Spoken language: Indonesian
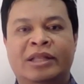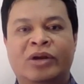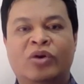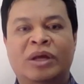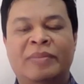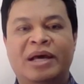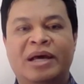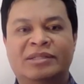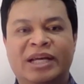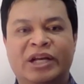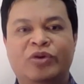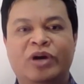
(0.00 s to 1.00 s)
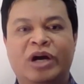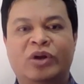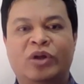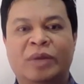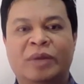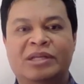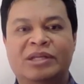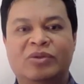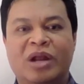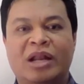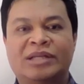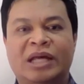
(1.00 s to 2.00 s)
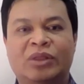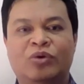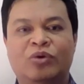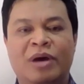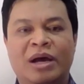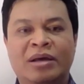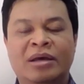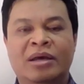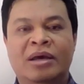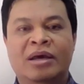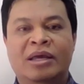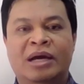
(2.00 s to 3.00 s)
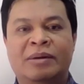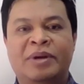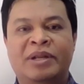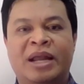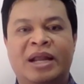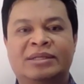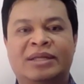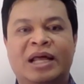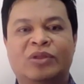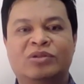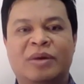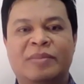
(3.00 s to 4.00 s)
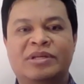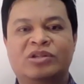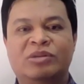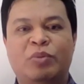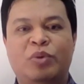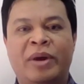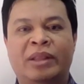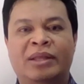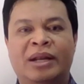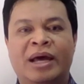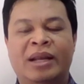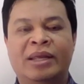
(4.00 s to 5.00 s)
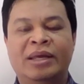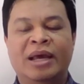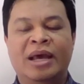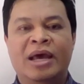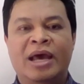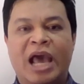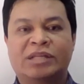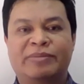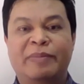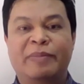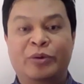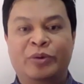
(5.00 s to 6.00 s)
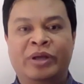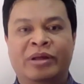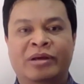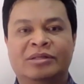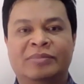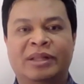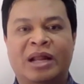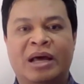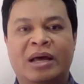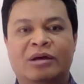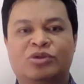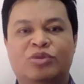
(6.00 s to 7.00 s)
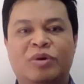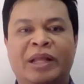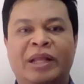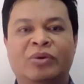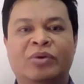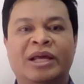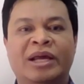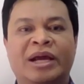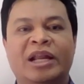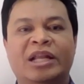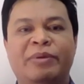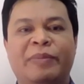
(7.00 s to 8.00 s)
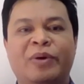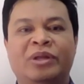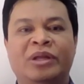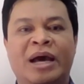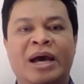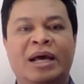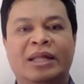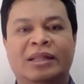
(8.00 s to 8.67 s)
terkontaminasi yang diduga terkontaminasi itu ada satu rumah yang berjarak 100 sampai 150 meter dari SPBU gitu. Sementara sumur pantau kita yang ada di SPBU tidak